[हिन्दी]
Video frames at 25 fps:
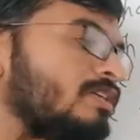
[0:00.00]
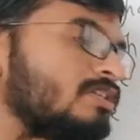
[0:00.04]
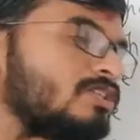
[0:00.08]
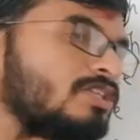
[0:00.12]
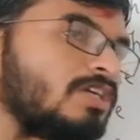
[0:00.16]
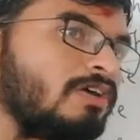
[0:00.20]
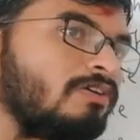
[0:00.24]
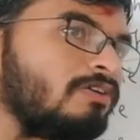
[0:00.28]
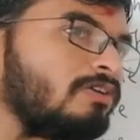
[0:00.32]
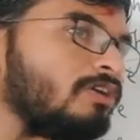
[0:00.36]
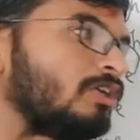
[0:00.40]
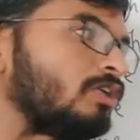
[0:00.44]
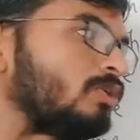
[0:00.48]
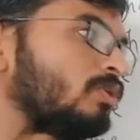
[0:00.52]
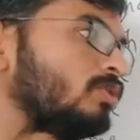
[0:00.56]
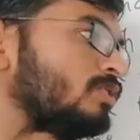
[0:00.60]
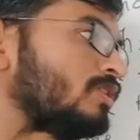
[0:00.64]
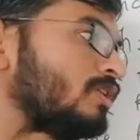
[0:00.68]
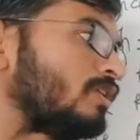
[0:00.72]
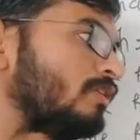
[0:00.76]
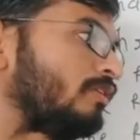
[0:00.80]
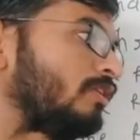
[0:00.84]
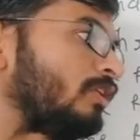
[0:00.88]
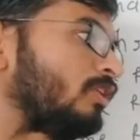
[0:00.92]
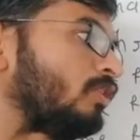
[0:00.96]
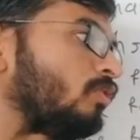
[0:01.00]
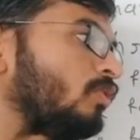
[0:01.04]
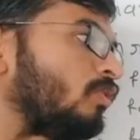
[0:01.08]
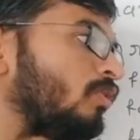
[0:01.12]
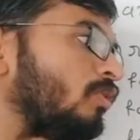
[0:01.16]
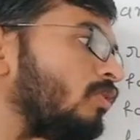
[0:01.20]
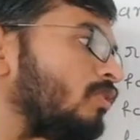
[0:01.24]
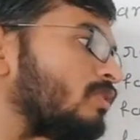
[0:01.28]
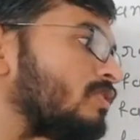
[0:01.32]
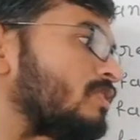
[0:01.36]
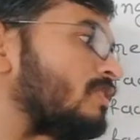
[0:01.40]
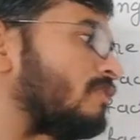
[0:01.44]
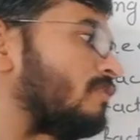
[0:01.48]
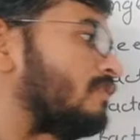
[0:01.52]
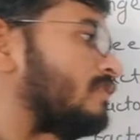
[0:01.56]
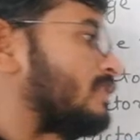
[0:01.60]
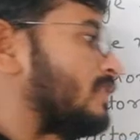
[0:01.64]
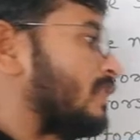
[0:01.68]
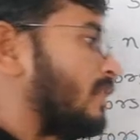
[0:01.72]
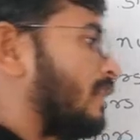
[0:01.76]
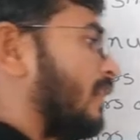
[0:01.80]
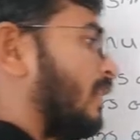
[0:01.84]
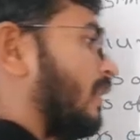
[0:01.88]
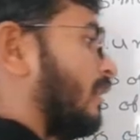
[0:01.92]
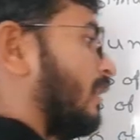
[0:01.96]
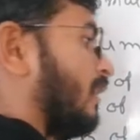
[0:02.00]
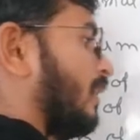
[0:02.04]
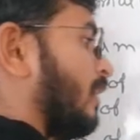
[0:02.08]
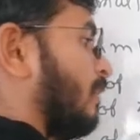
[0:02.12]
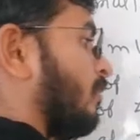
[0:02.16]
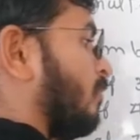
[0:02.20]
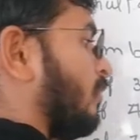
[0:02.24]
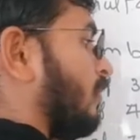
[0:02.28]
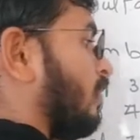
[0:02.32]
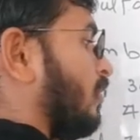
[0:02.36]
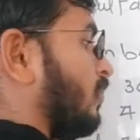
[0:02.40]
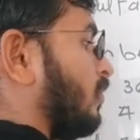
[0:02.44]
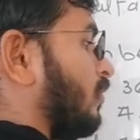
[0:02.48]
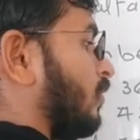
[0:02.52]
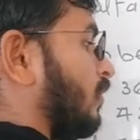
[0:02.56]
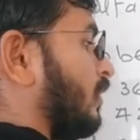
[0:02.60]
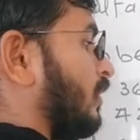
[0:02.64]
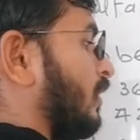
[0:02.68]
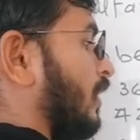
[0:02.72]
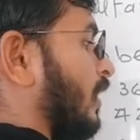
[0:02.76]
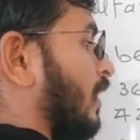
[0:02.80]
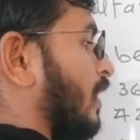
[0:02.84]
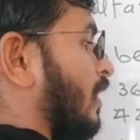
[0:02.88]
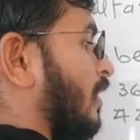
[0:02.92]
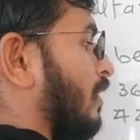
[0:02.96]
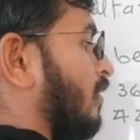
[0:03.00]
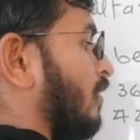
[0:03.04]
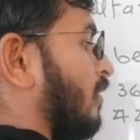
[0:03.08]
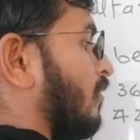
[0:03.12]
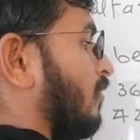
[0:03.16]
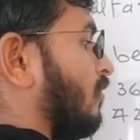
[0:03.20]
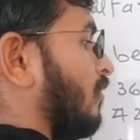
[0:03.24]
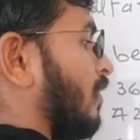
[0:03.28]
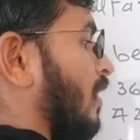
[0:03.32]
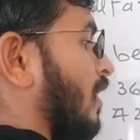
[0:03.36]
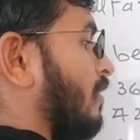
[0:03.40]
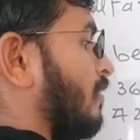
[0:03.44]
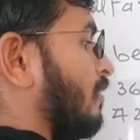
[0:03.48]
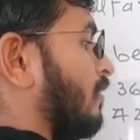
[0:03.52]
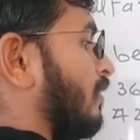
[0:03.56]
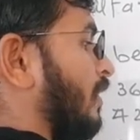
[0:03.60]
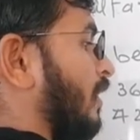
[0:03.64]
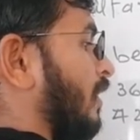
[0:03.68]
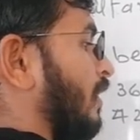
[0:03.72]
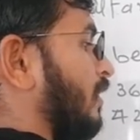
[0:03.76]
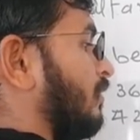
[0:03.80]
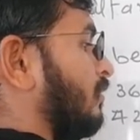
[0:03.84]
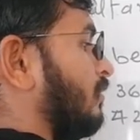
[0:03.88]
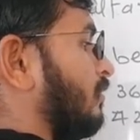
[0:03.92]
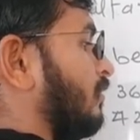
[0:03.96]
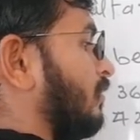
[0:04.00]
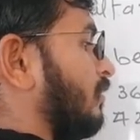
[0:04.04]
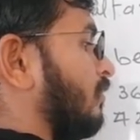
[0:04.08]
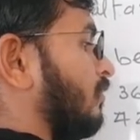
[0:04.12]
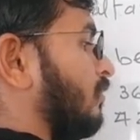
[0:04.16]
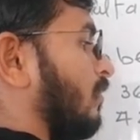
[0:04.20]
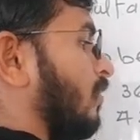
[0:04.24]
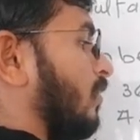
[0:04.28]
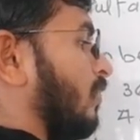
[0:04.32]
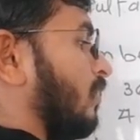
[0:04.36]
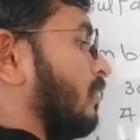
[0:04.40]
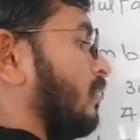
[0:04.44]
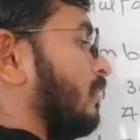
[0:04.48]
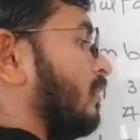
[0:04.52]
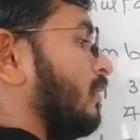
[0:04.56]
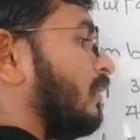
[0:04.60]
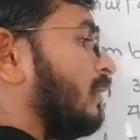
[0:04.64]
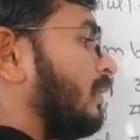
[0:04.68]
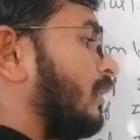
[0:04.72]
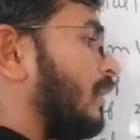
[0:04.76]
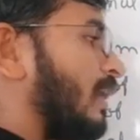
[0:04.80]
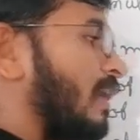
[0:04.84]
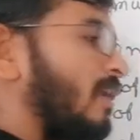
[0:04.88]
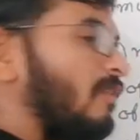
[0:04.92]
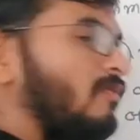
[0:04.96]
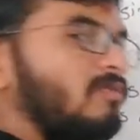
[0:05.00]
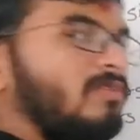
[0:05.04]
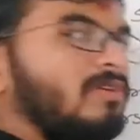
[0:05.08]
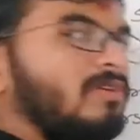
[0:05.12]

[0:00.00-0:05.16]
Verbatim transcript: सेवनटी टू सेवनटी टू को सेवन से करेंगे तो कितना आएगा फाइव हंड्रेड फोर क्या